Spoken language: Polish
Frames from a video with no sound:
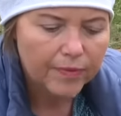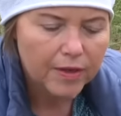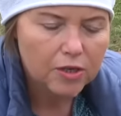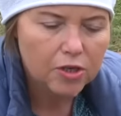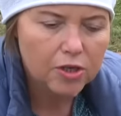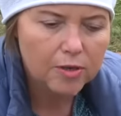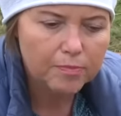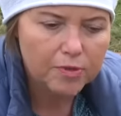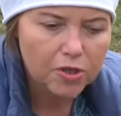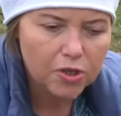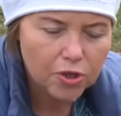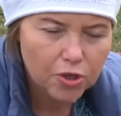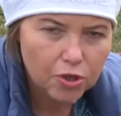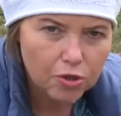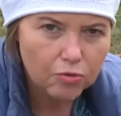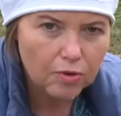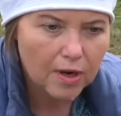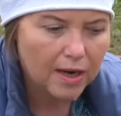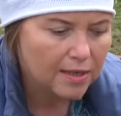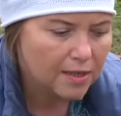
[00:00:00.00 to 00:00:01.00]
Żeby
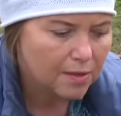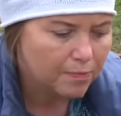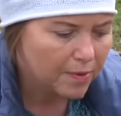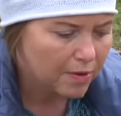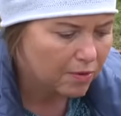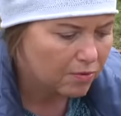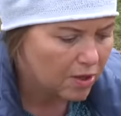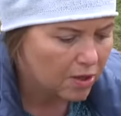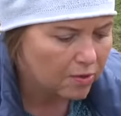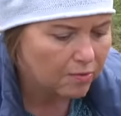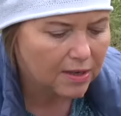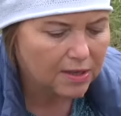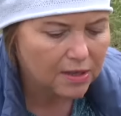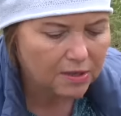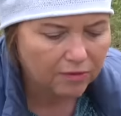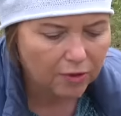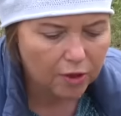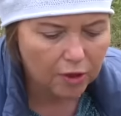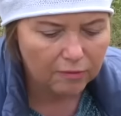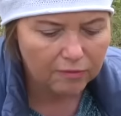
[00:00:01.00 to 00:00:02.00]
ściółka spełniła
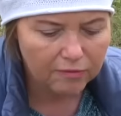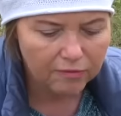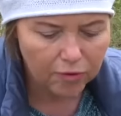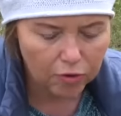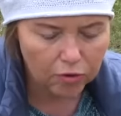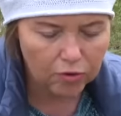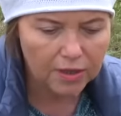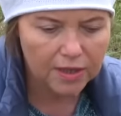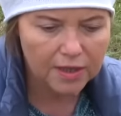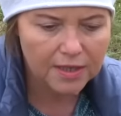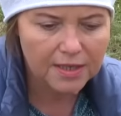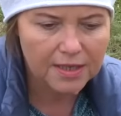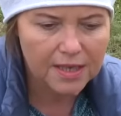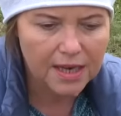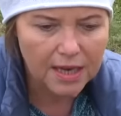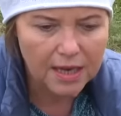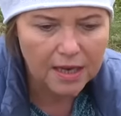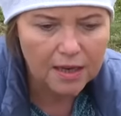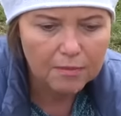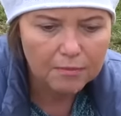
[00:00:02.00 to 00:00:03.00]
swoją
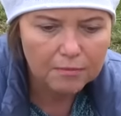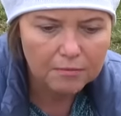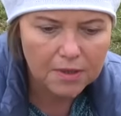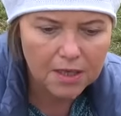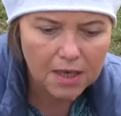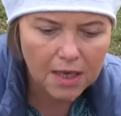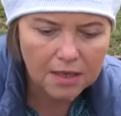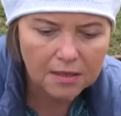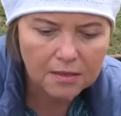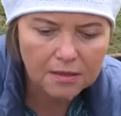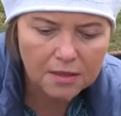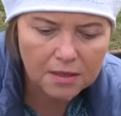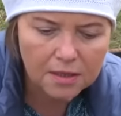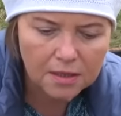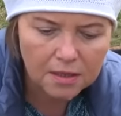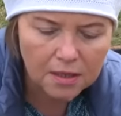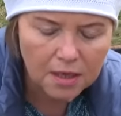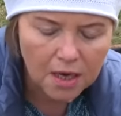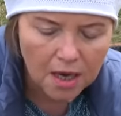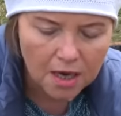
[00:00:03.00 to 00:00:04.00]
funkcję
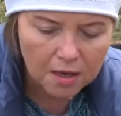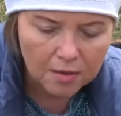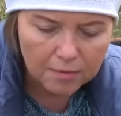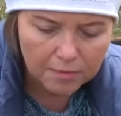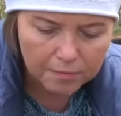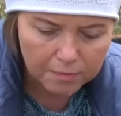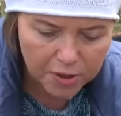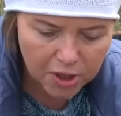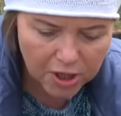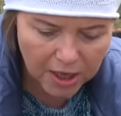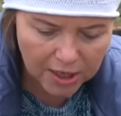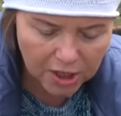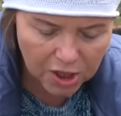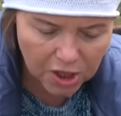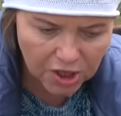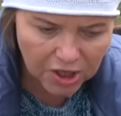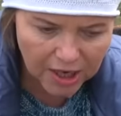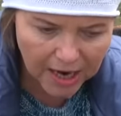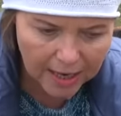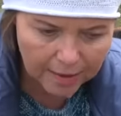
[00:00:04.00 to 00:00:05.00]
między
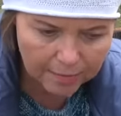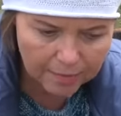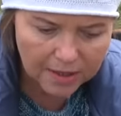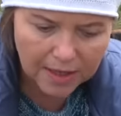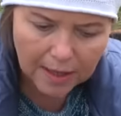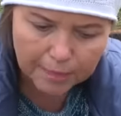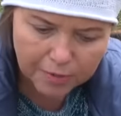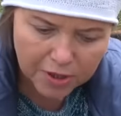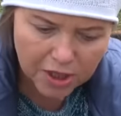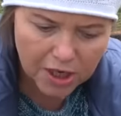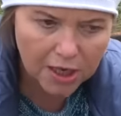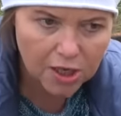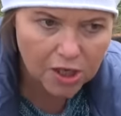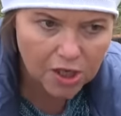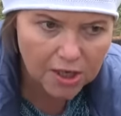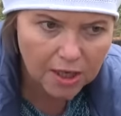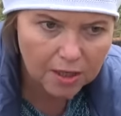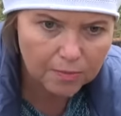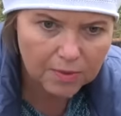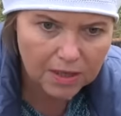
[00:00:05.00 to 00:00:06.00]
przejściami, na
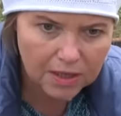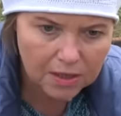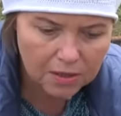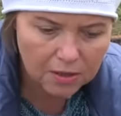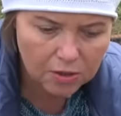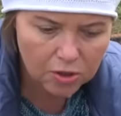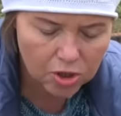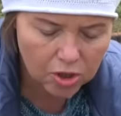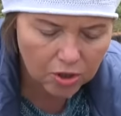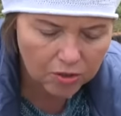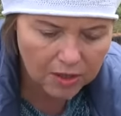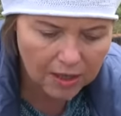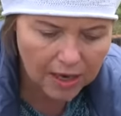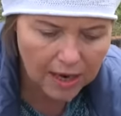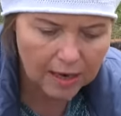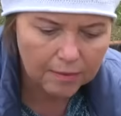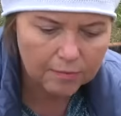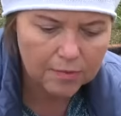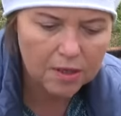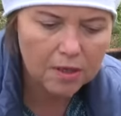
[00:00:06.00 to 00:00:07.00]
przejściach między
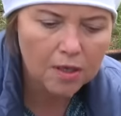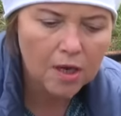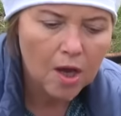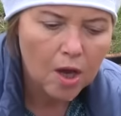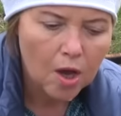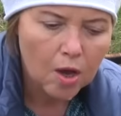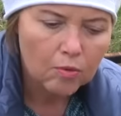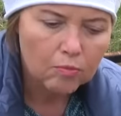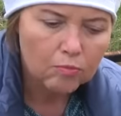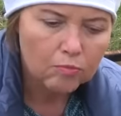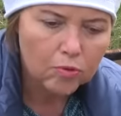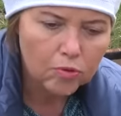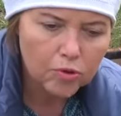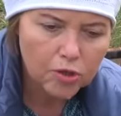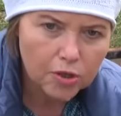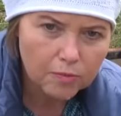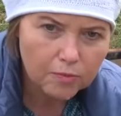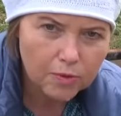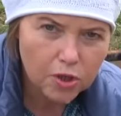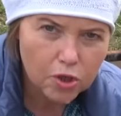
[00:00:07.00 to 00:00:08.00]
grządkami
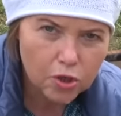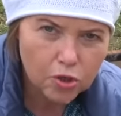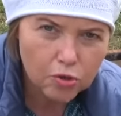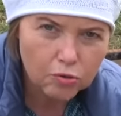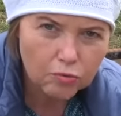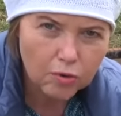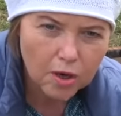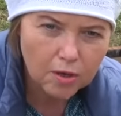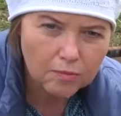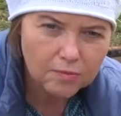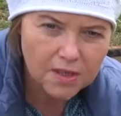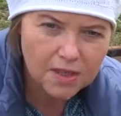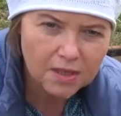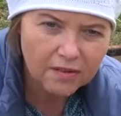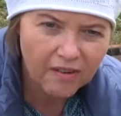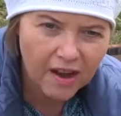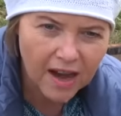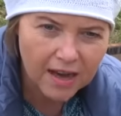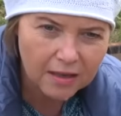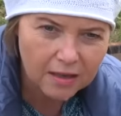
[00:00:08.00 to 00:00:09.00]
musi być ściółką
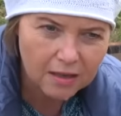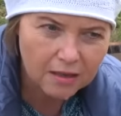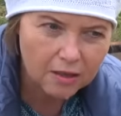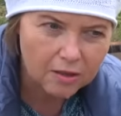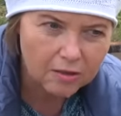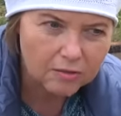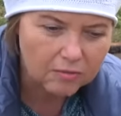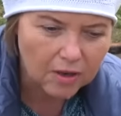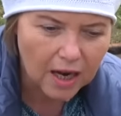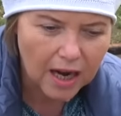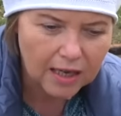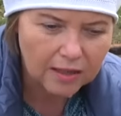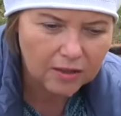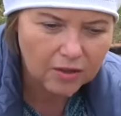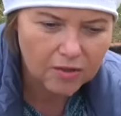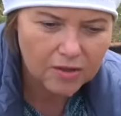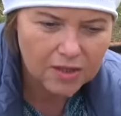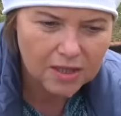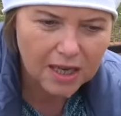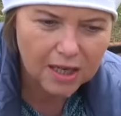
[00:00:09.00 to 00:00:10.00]
zwartą, a
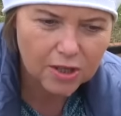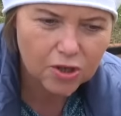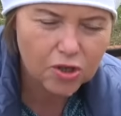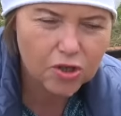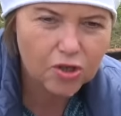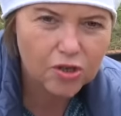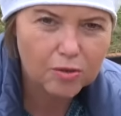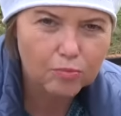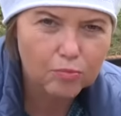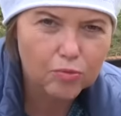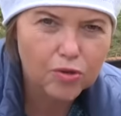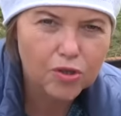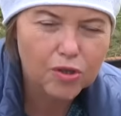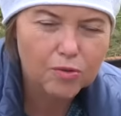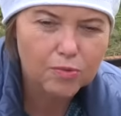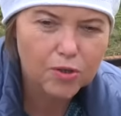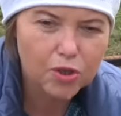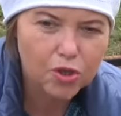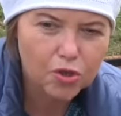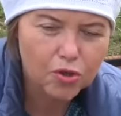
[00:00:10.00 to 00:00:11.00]
to znaczy, że musi
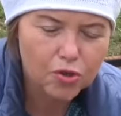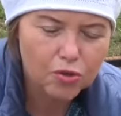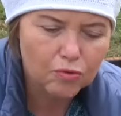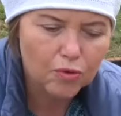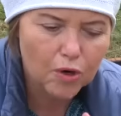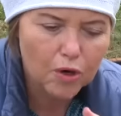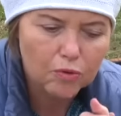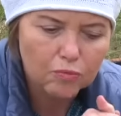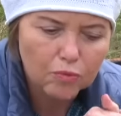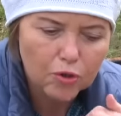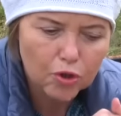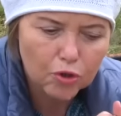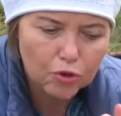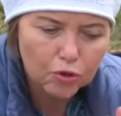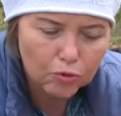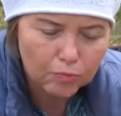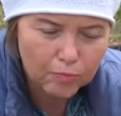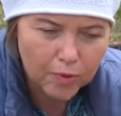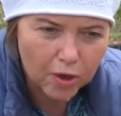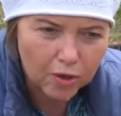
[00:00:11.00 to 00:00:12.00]
być ściółką
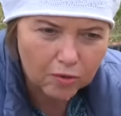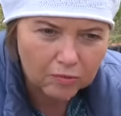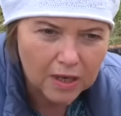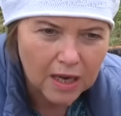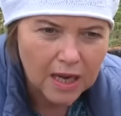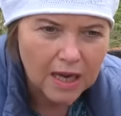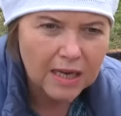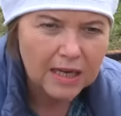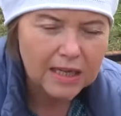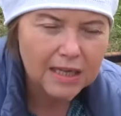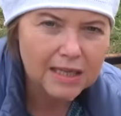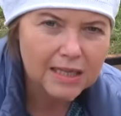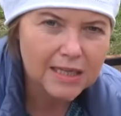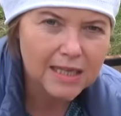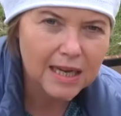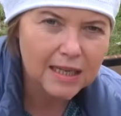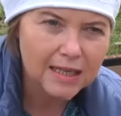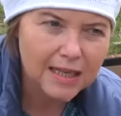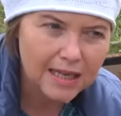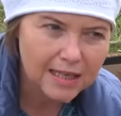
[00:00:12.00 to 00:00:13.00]
grubą i
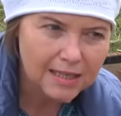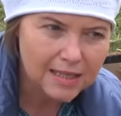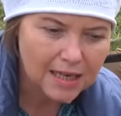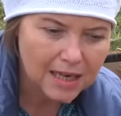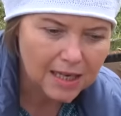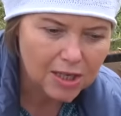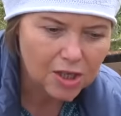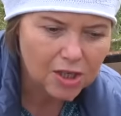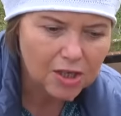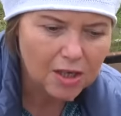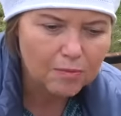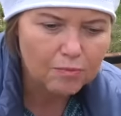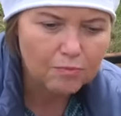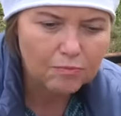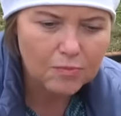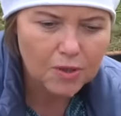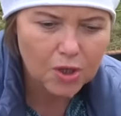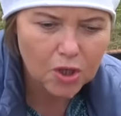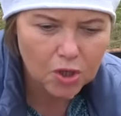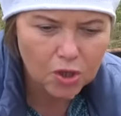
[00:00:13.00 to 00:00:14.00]
zaleca się
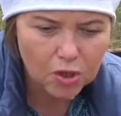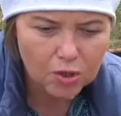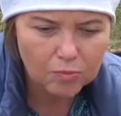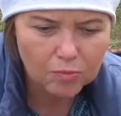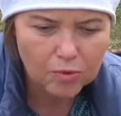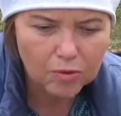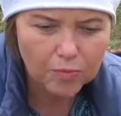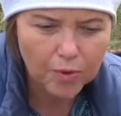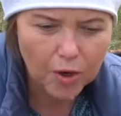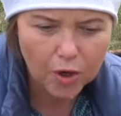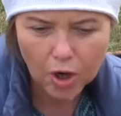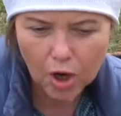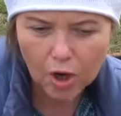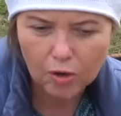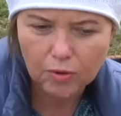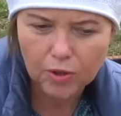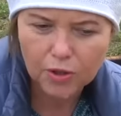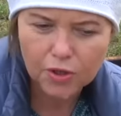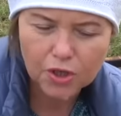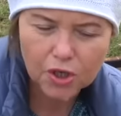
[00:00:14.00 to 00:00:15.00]
minimum
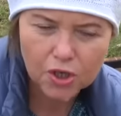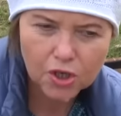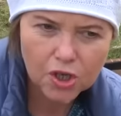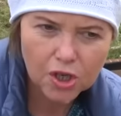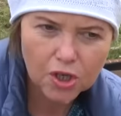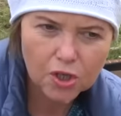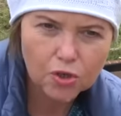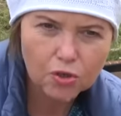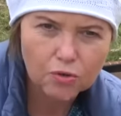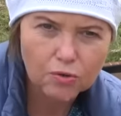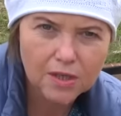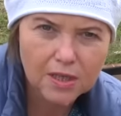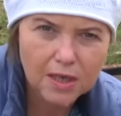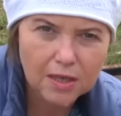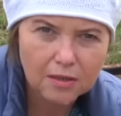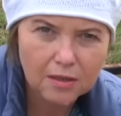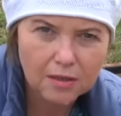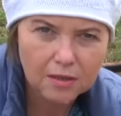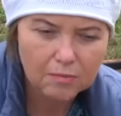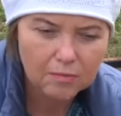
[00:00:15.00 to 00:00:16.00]
około 10
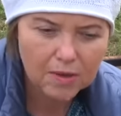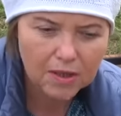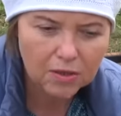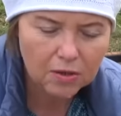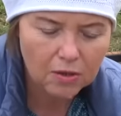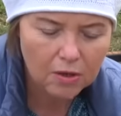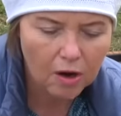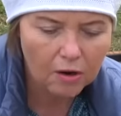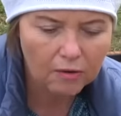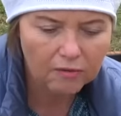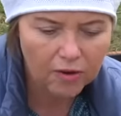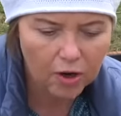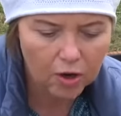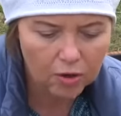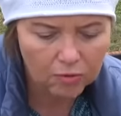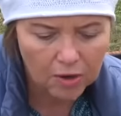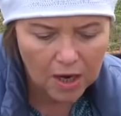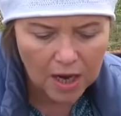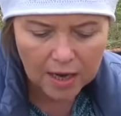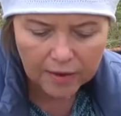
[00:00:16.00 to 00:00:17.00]
cm
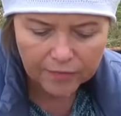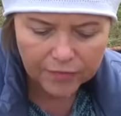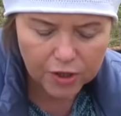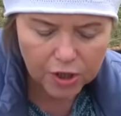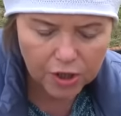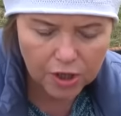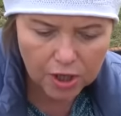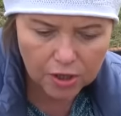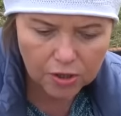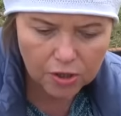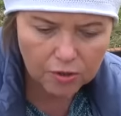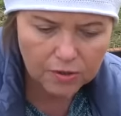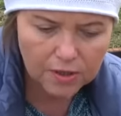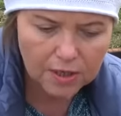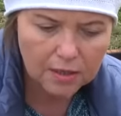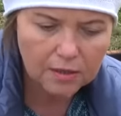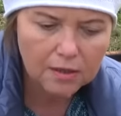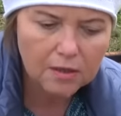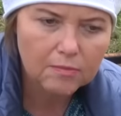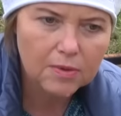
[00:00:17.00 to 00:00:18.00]
10
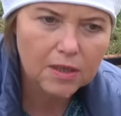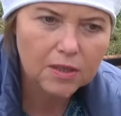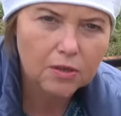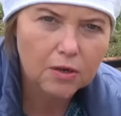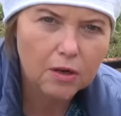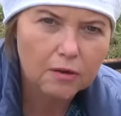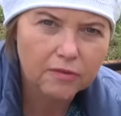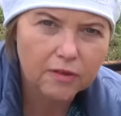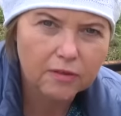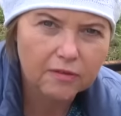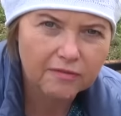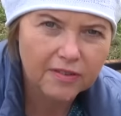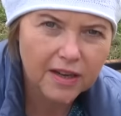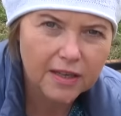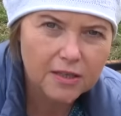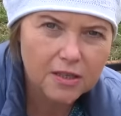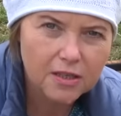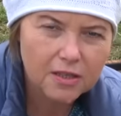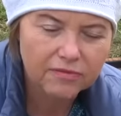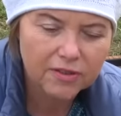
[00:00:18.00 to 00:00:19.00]
cm
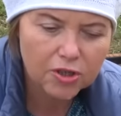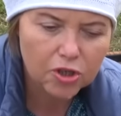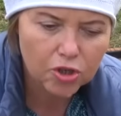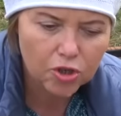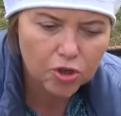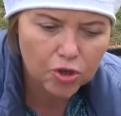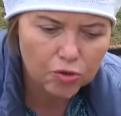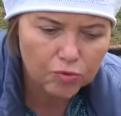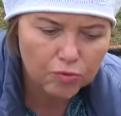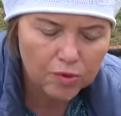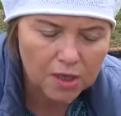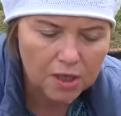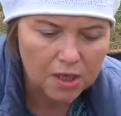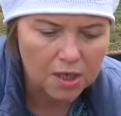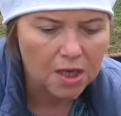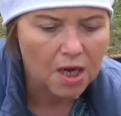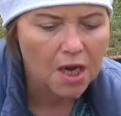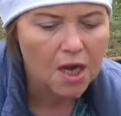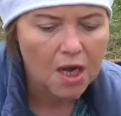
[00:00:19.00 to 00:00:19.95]
warstwę ściółki.